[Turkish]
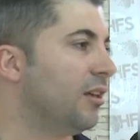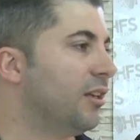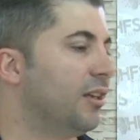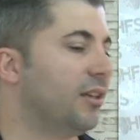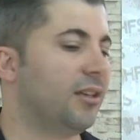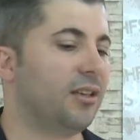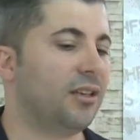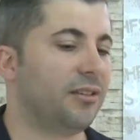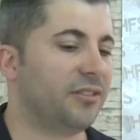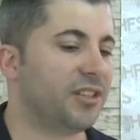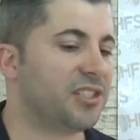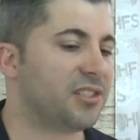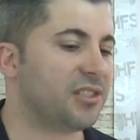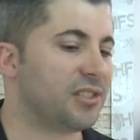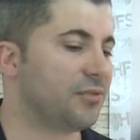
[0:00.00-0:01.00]
Ee, ve
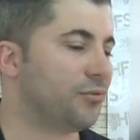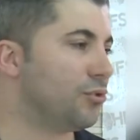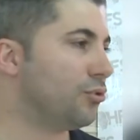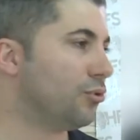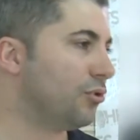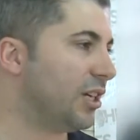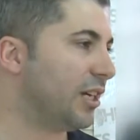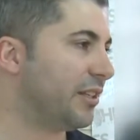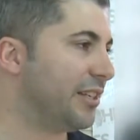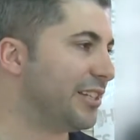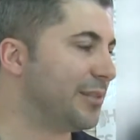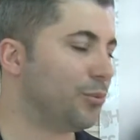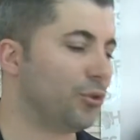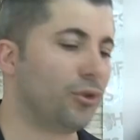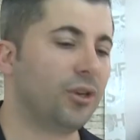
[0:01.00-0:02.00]
açıkçası vücudu terk
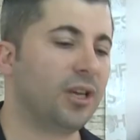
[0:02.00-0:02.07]
etmiyor.